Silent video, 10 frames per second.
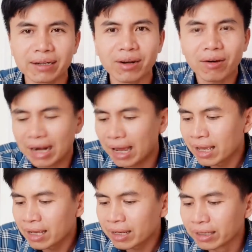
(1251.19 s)
đó là
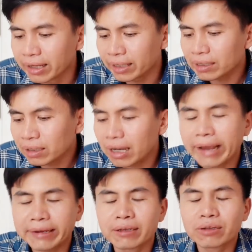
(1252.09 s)
người thực
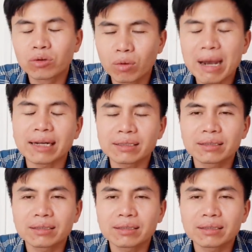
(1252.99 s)
hành của bạn